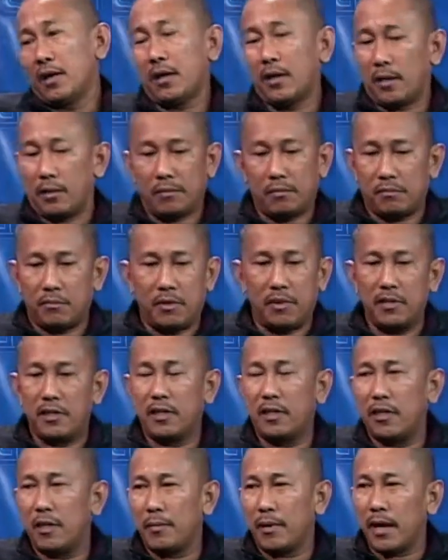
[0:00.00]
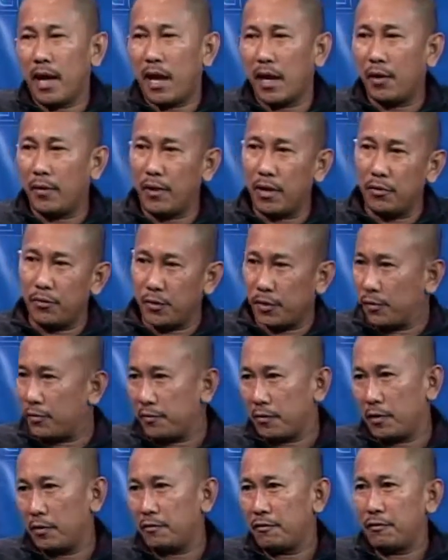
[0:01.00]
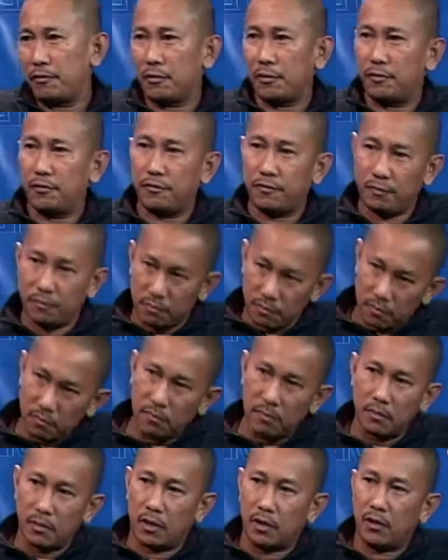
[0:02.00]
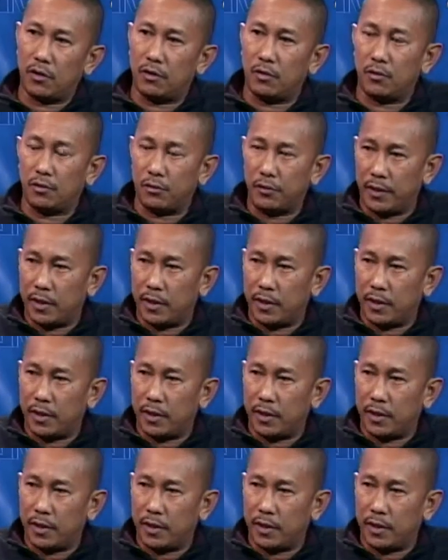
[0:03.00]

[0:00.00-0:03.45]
um, hindi nila magagawa yun if if if walang utos no, ano?